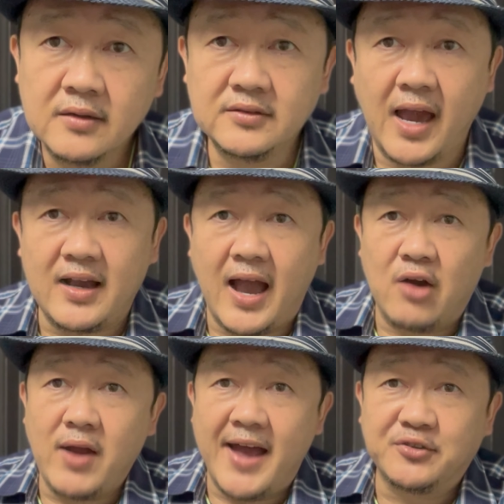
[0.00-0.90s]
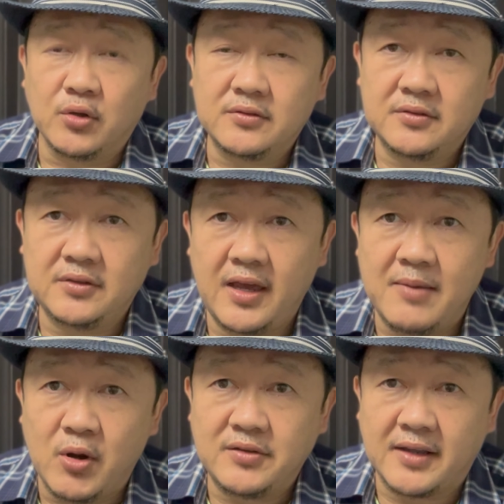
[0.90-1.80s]
จากข่าวล่าสุดที่
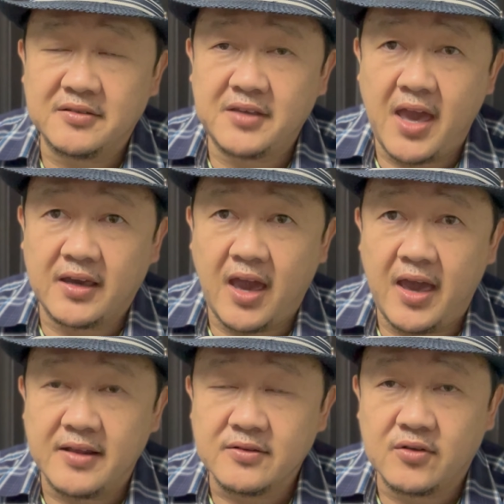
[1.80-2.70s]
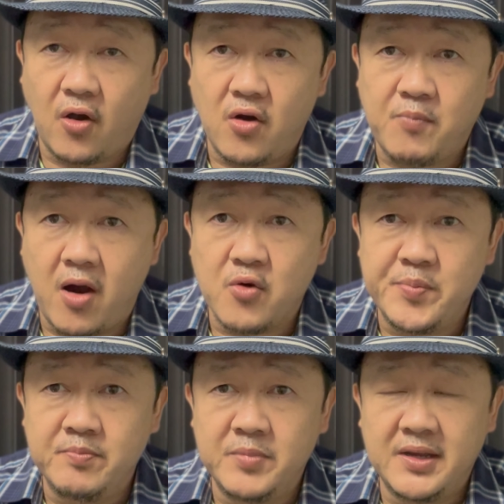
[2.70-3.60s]
บริษัท JKN Global
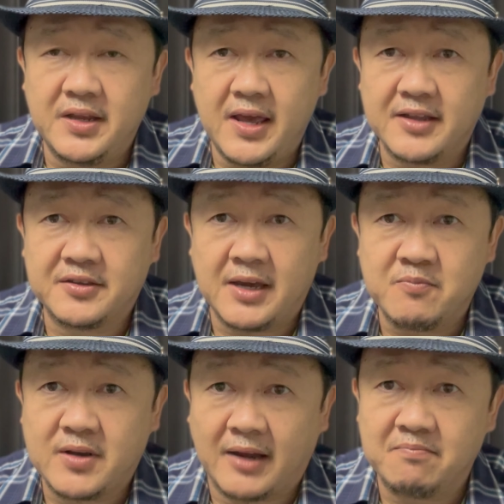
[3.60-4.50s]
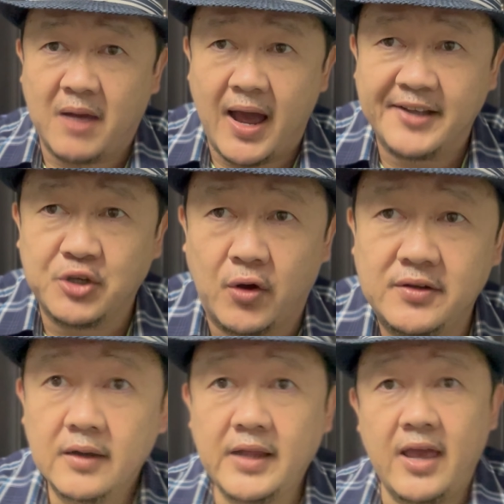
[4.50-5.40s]
Media จำกัดมหาชน
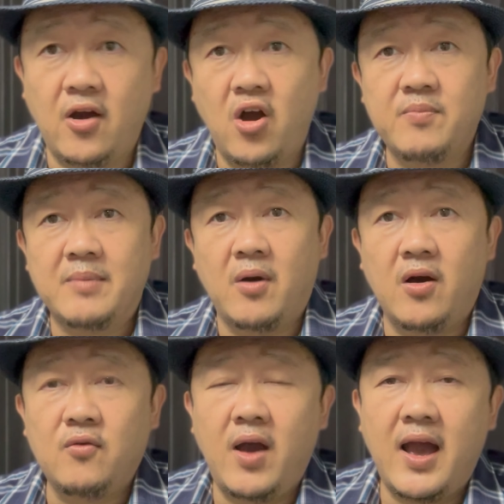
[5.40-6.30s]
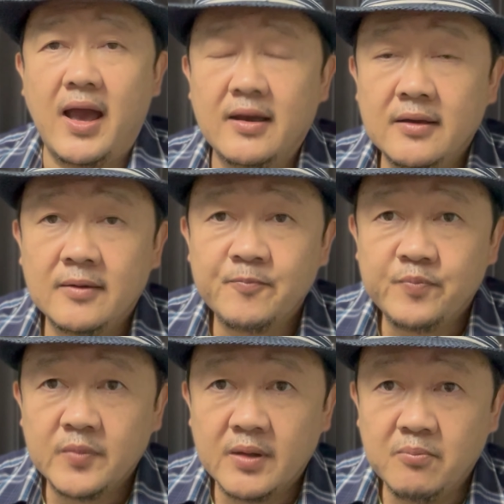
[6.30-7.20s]
ได้ออกมาบอกว่า
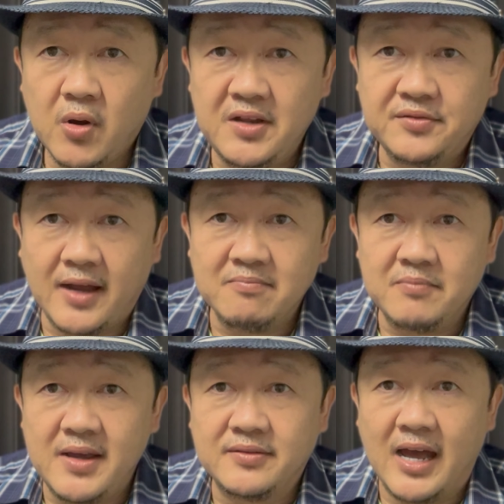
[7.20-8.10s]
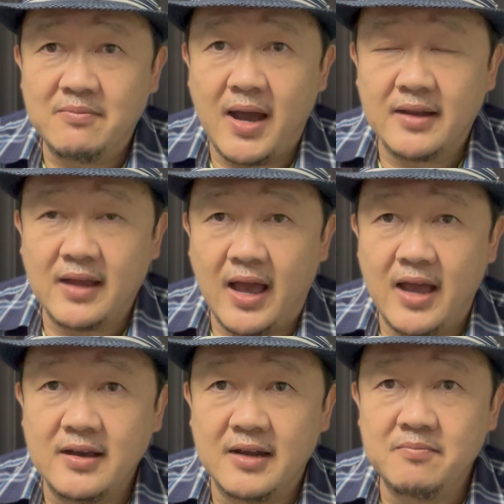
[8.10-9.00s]
บริษัทไม่สามารถหา
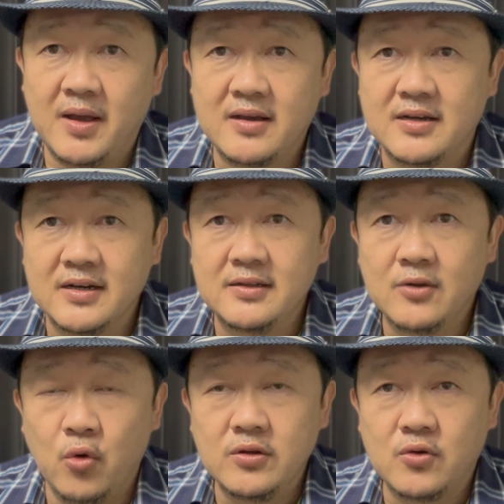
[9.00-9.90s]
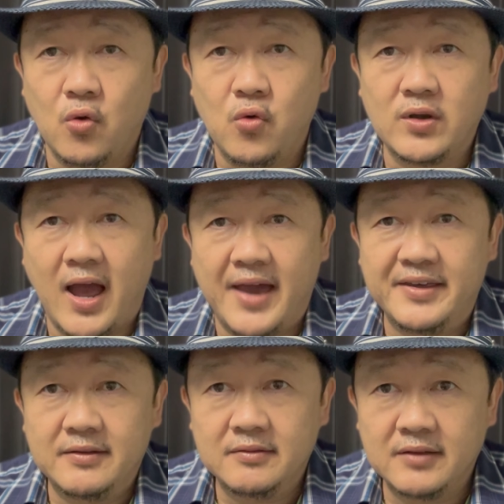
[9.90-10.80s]
เงินมาคืนหุ้นกู้ได้
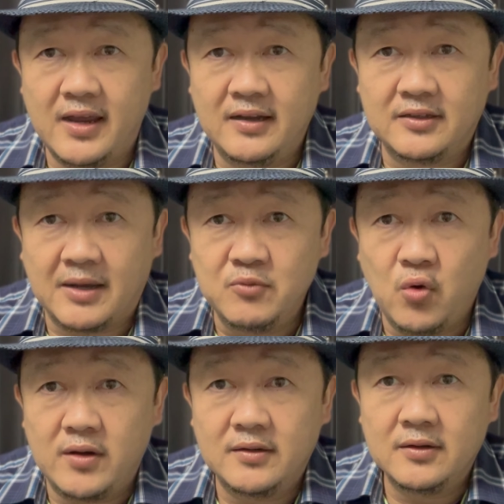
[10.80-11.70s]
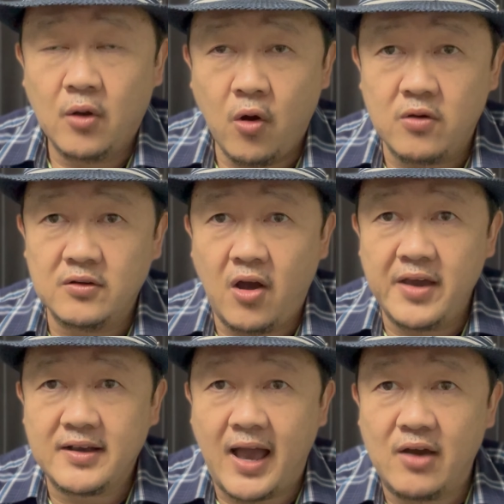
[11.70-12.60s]
ในจำนวน 609
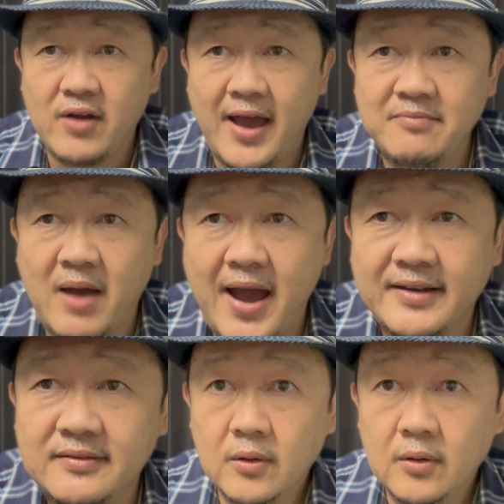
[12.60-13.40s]
ล้านบาท